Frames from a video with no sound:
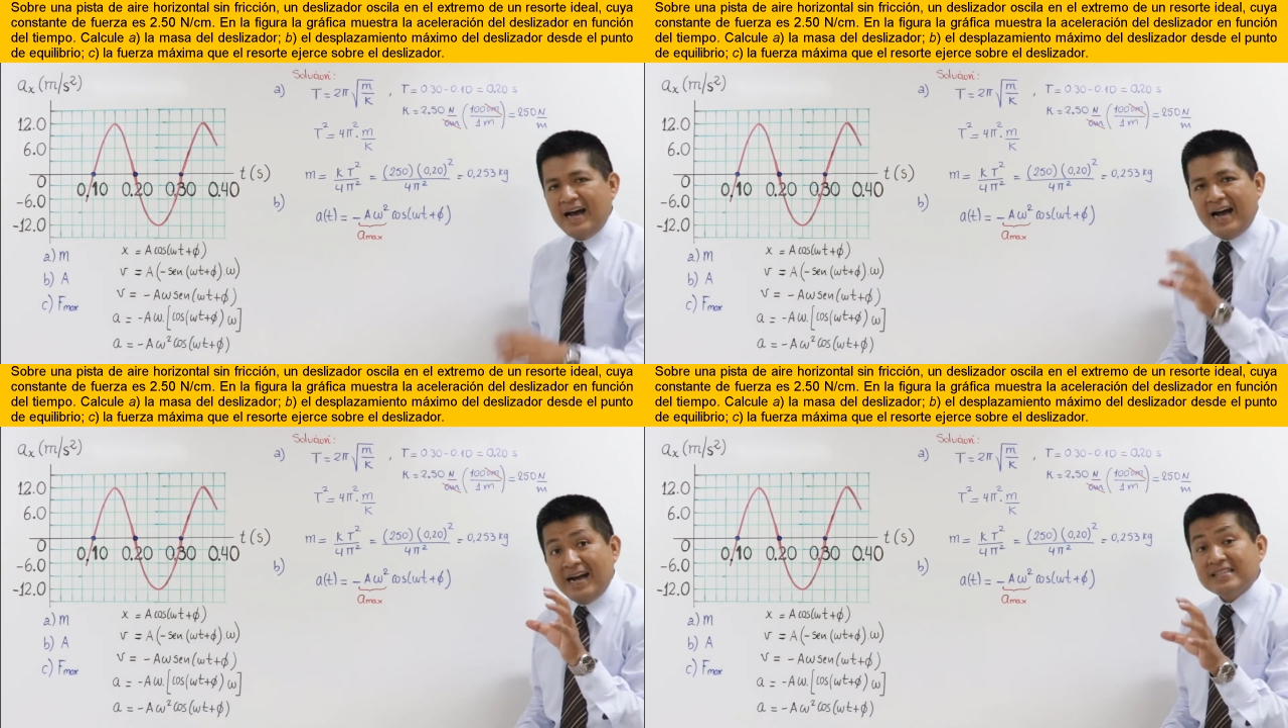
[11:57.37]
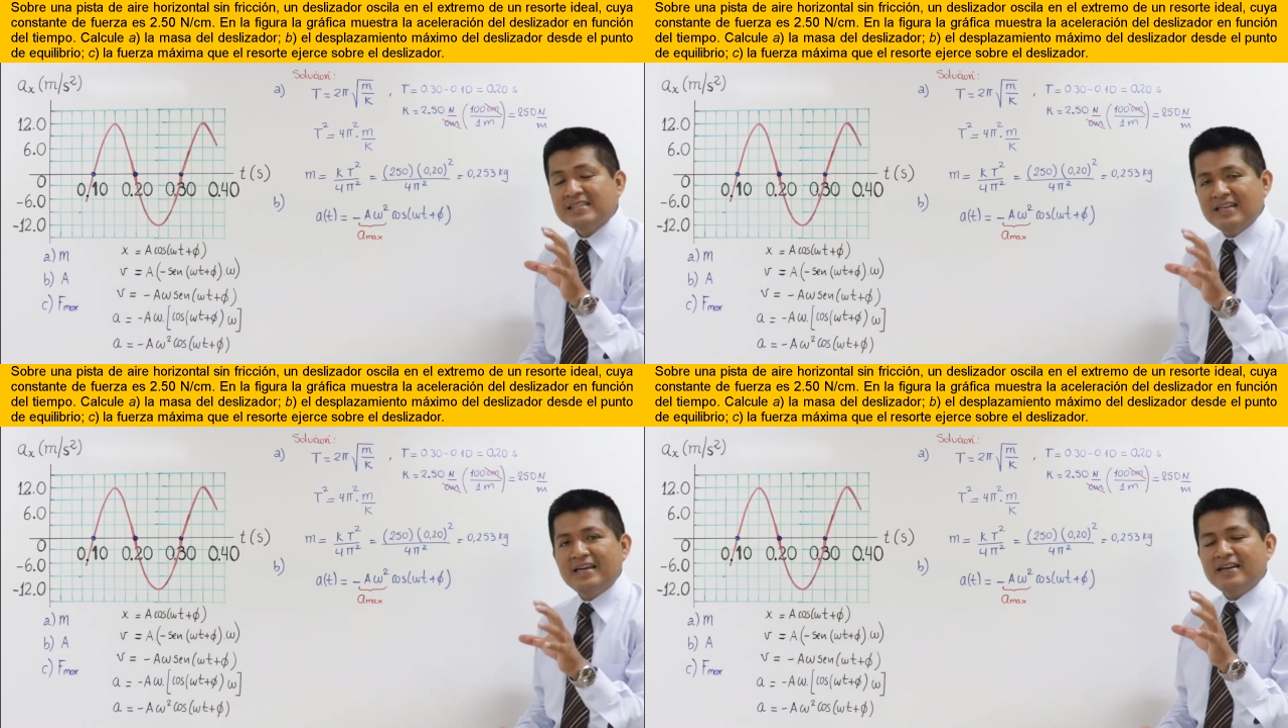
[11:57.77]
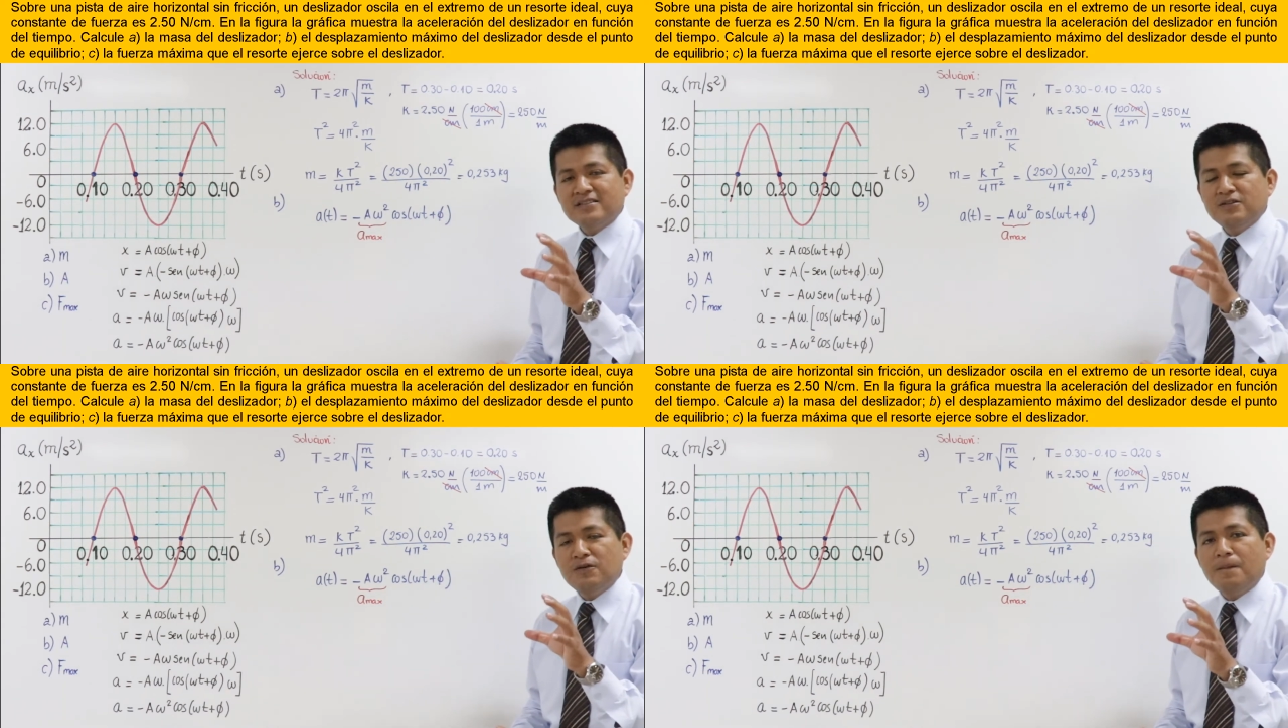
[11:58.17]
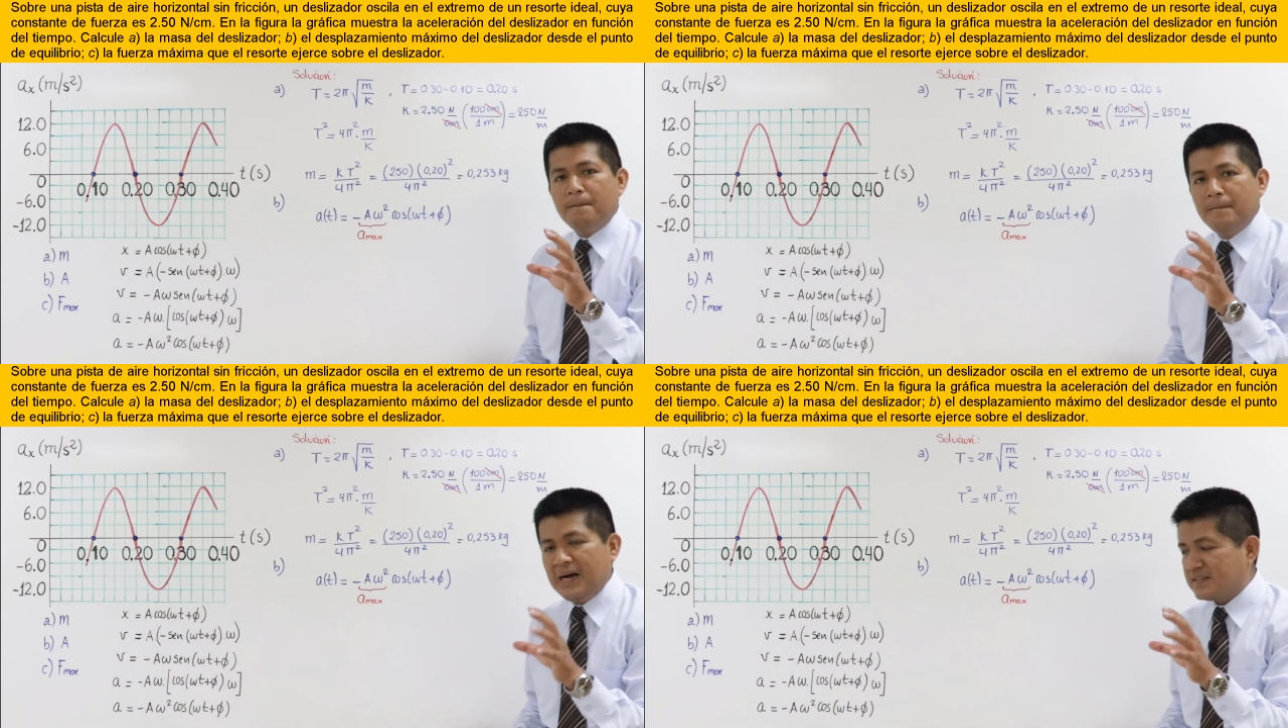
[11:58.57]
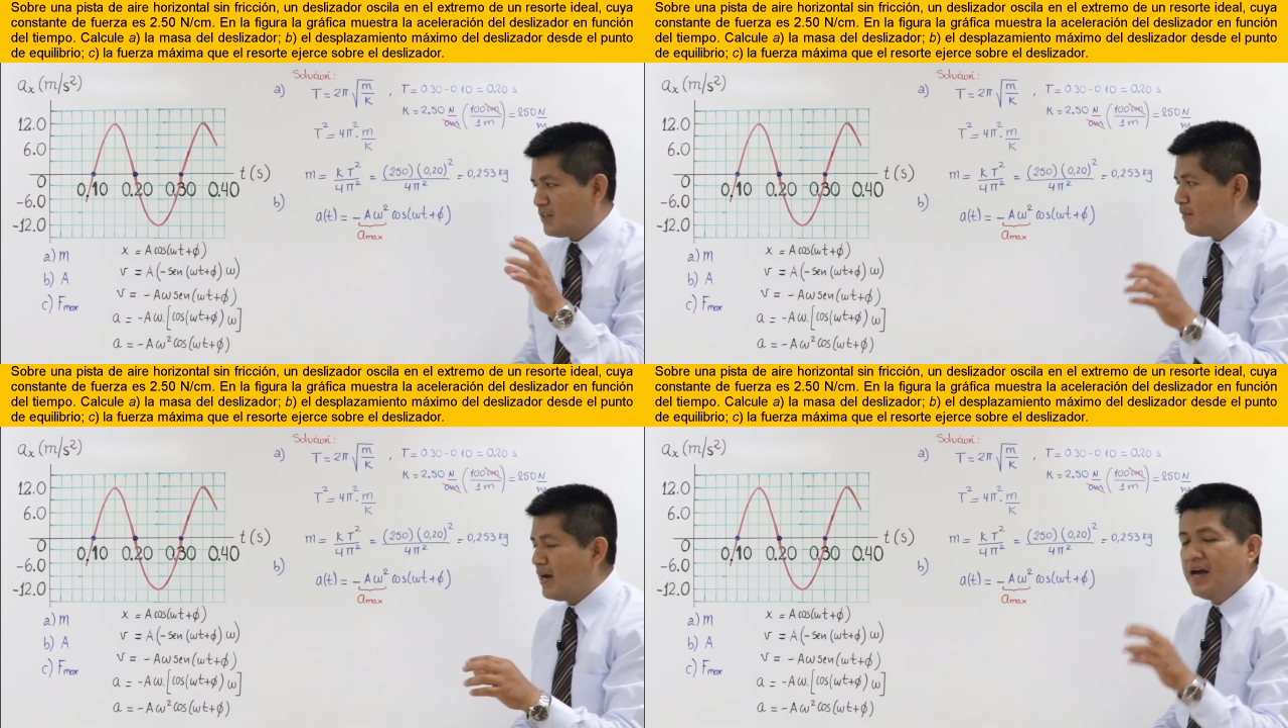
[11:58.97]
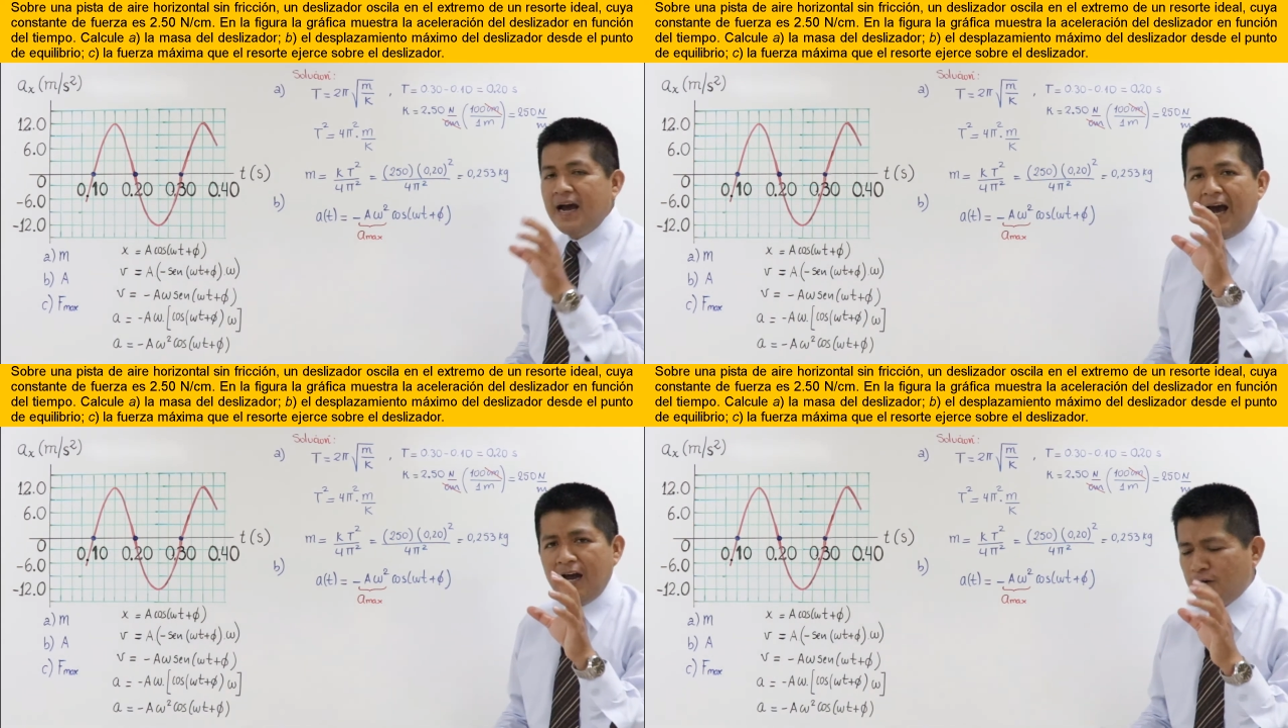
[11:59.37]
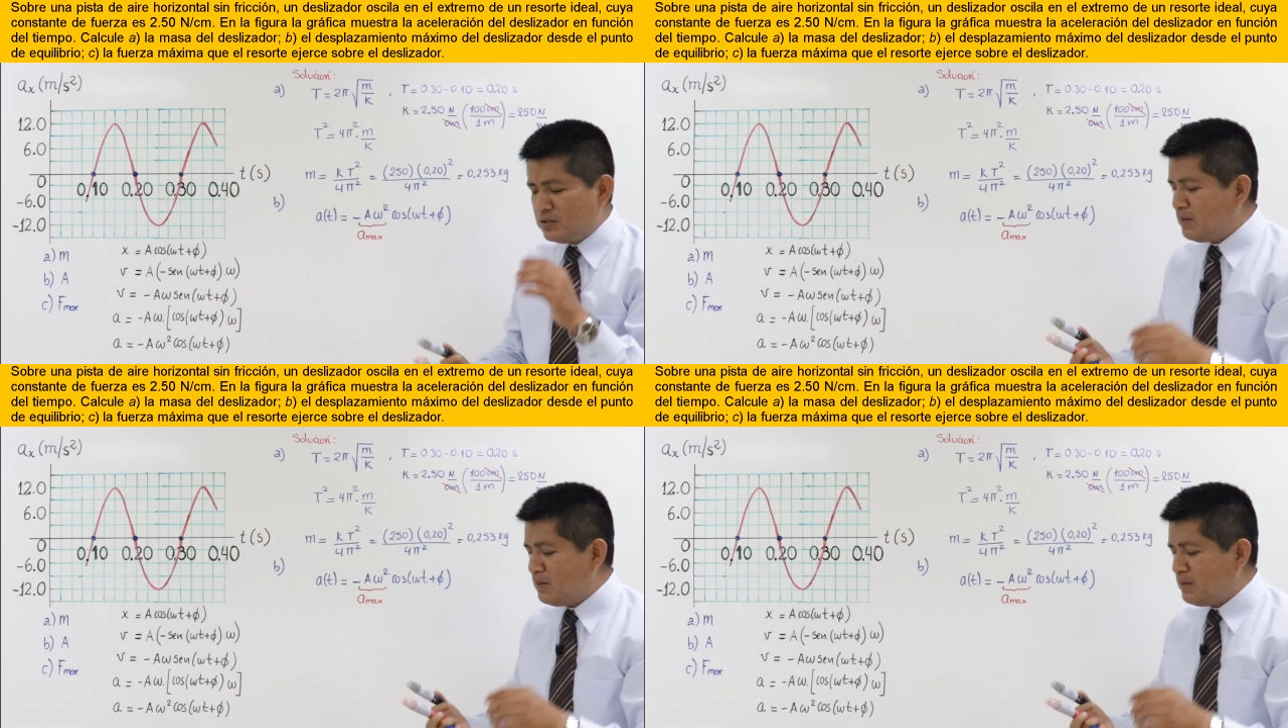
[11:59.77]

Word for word: aceleración máxima. Algo